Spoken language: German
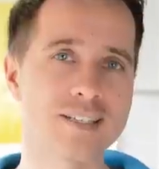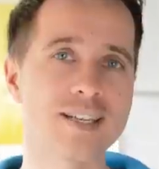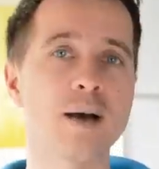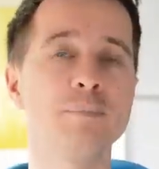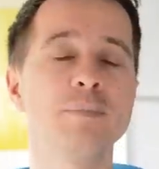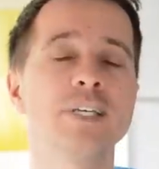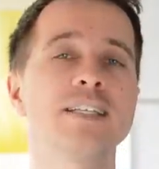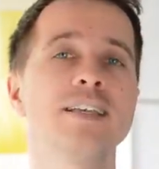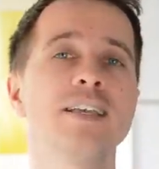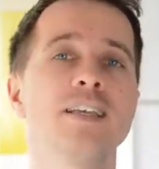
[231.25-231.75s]

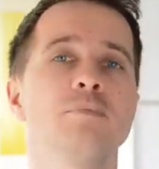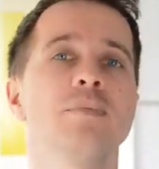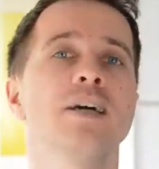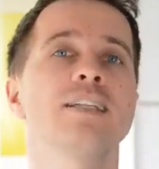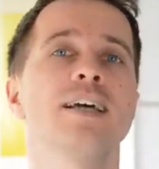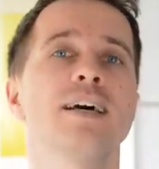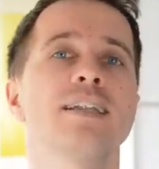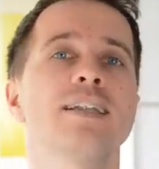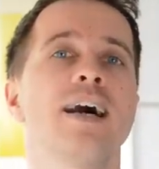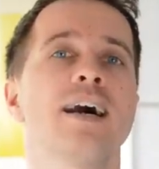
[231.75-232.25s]
Damit geht man
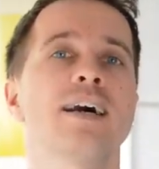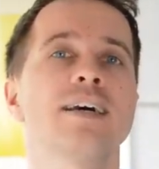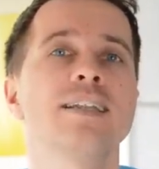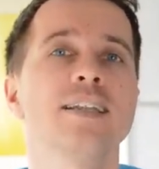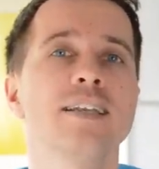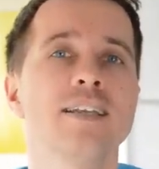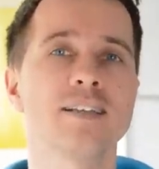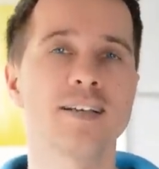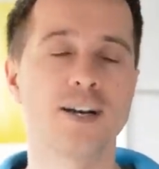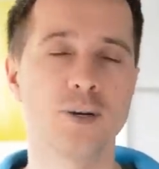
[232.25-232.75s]
danach
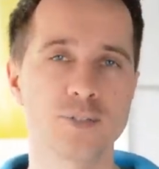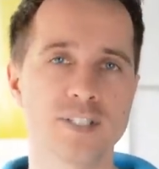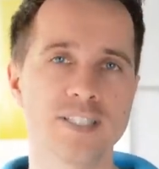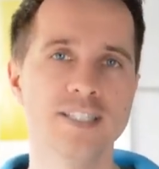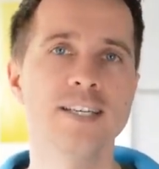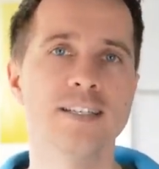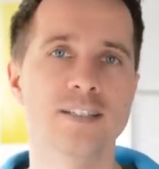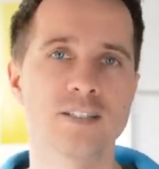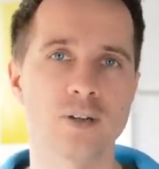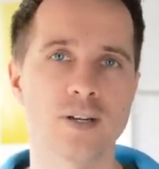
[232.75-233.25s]
nicht
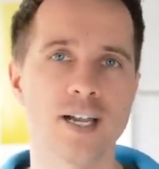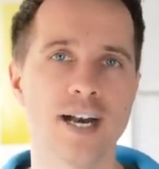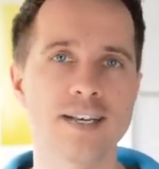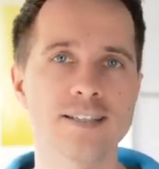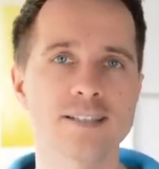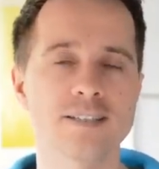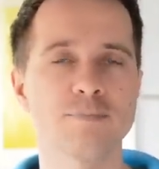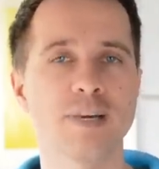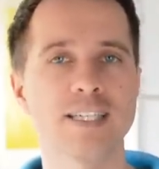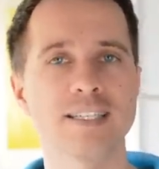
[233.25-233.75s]
hausieren, soll
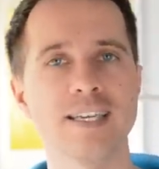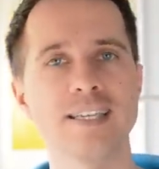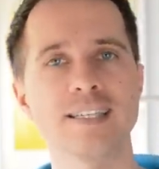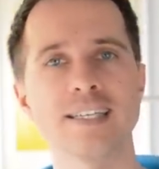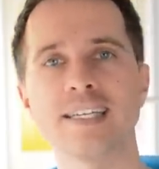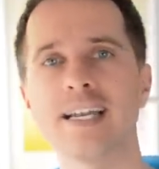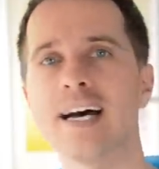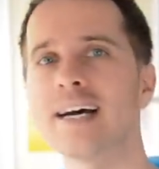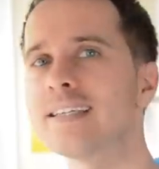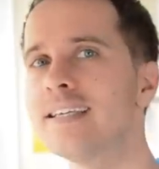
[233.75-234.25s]
heißen, man geht
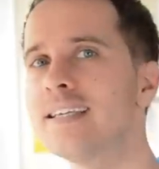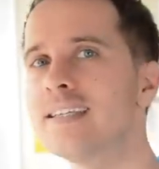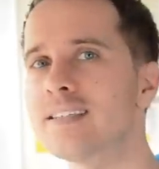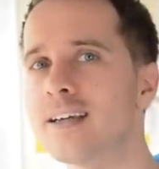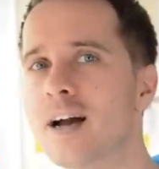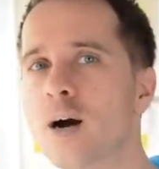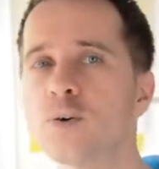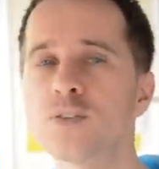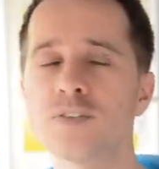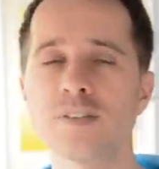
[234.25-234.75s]
danach nicht
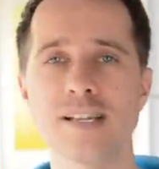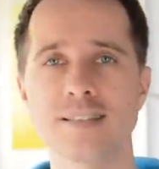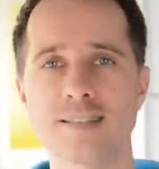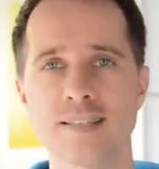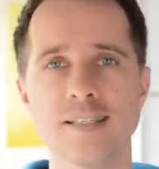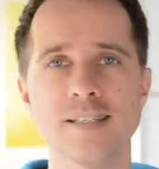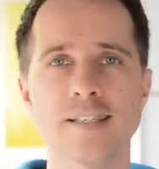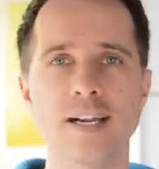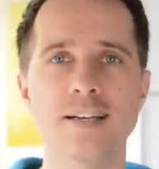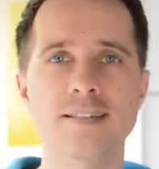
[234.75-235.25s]
raus und
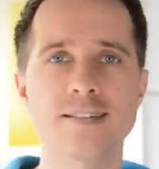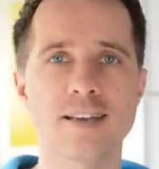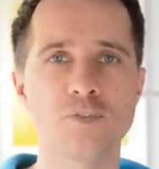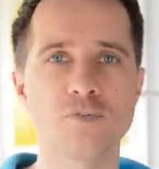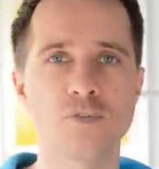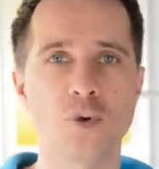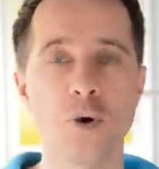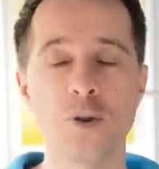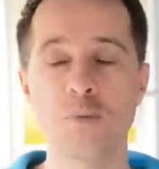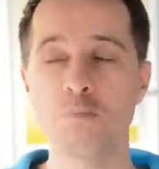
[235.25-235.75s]
erzählt all seinen
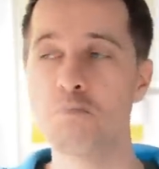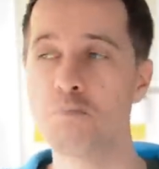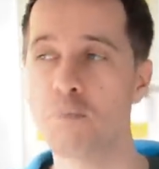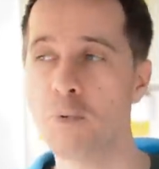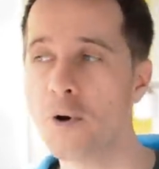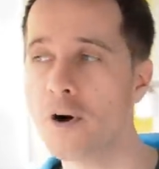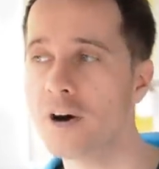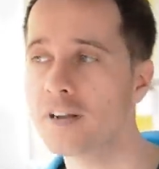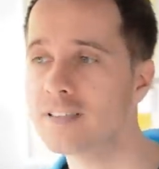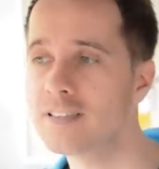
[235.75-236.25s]
Freunden,
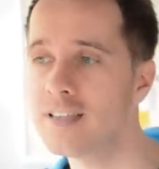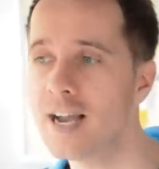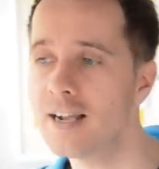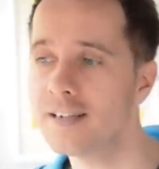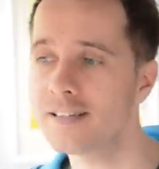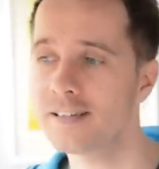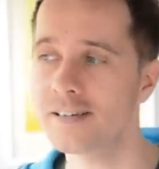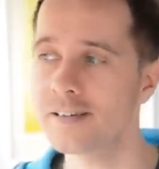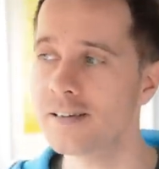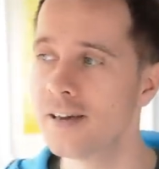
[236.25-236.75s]
boah, die
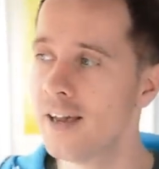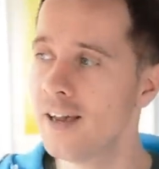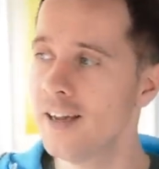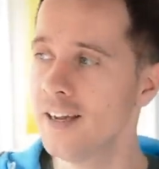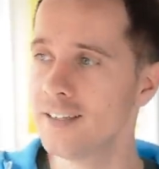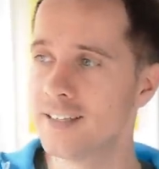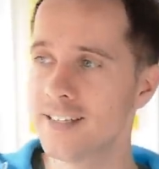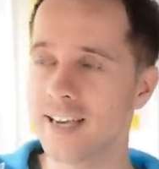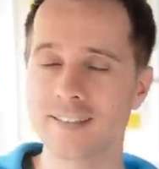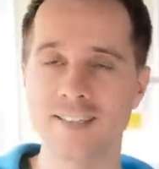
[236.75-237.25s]
Alte,
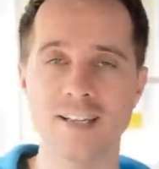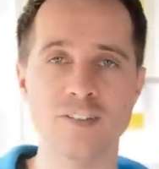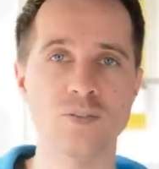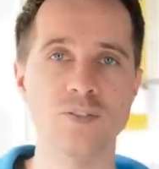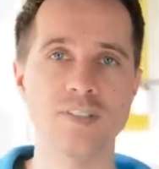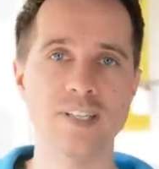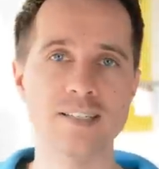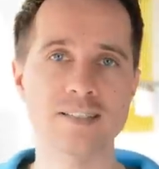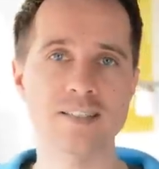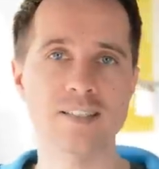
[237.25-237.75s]
die hat das
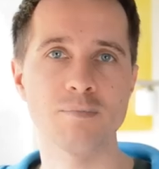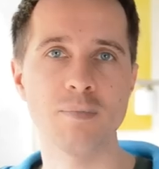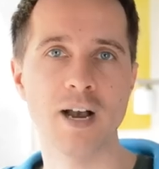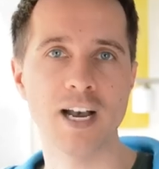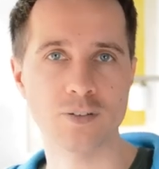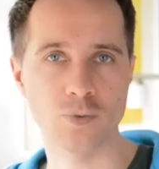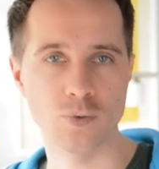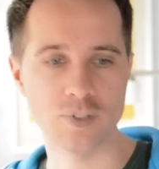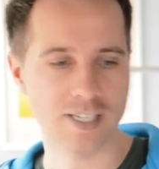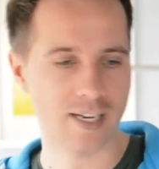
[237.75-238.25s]
und das
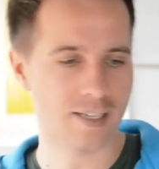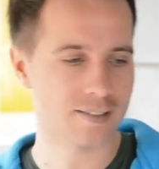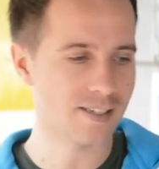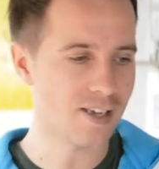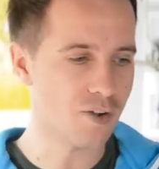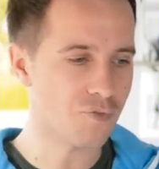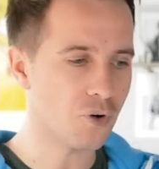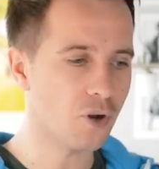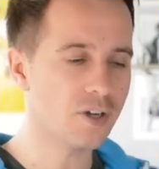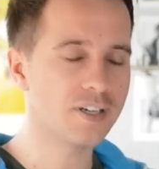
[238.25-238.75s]
gemacht und die hat
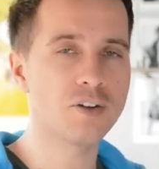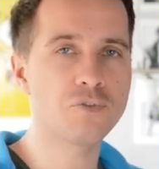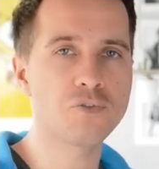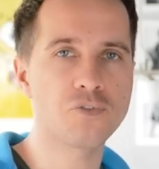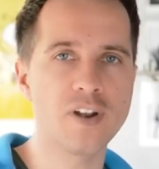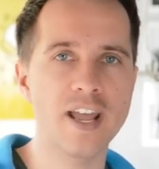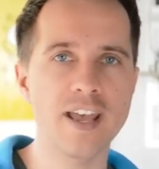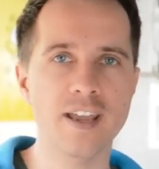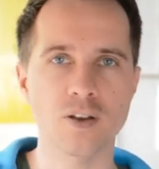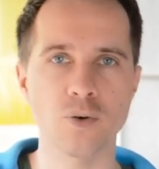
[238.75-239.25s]
hier voll den
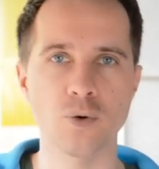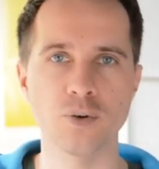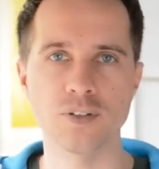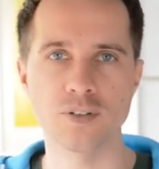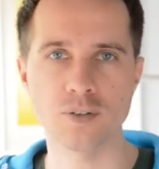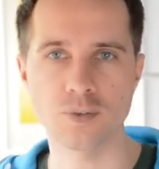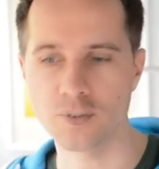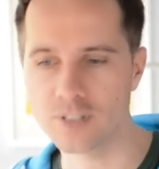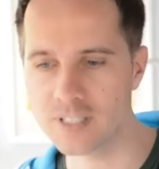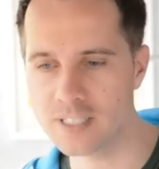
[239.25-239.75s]
Fleck
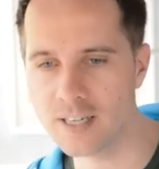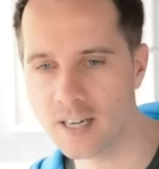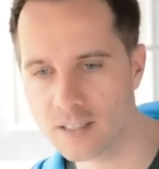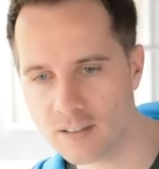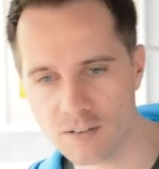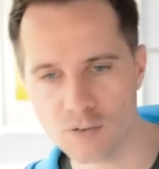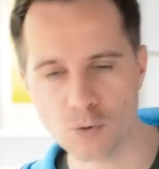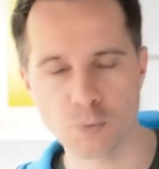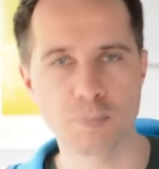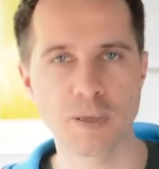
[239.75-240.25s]
und, und hier hat
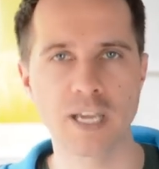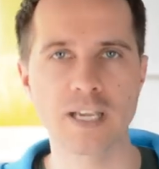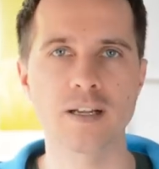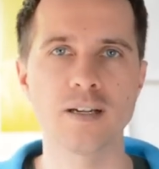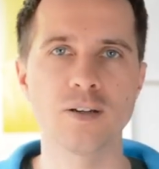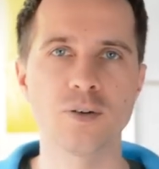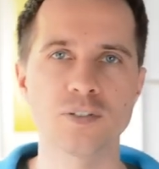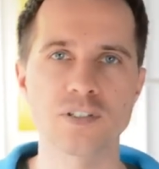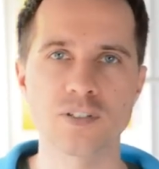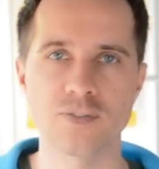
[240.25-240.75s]
sie so einen
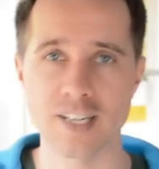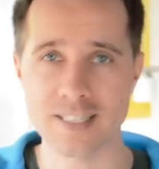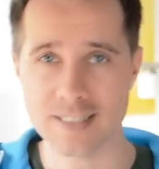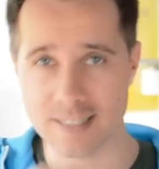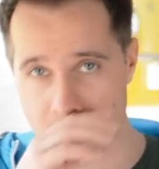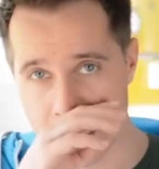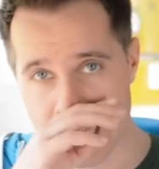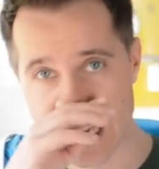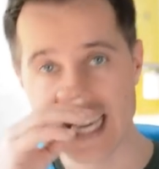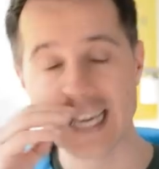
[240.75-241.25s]
Pickel und sowas,
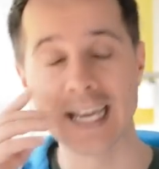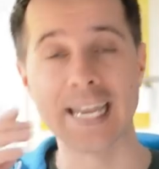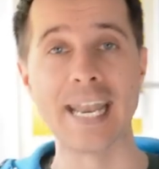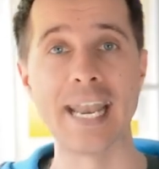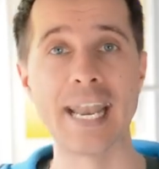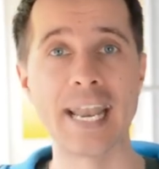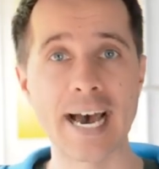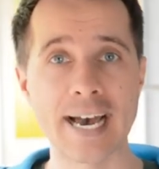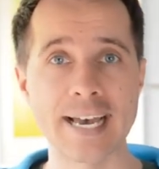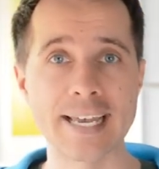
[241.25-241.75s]
ne?
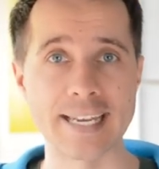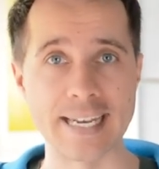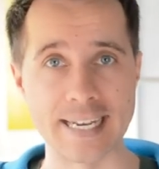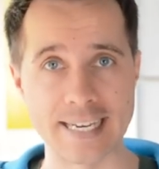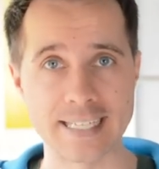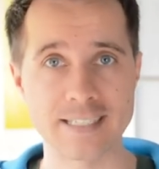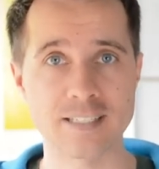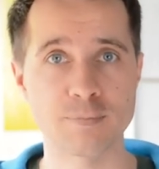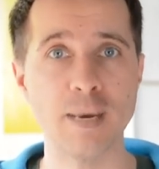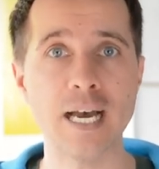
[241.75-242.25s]
Nein,
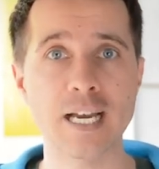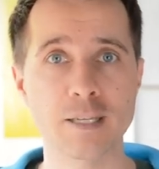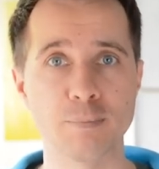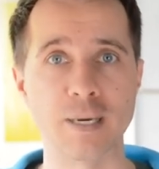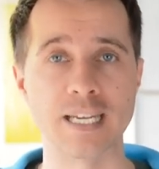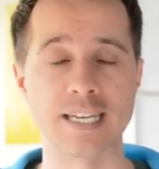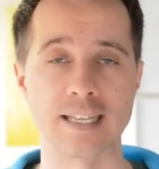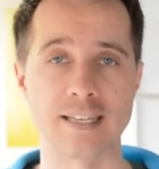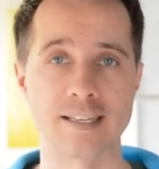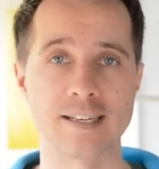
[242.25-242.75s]
das macht
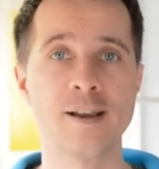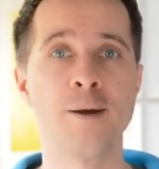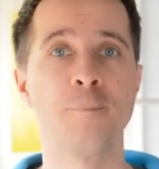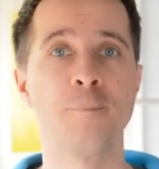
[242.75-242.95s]
man nicht.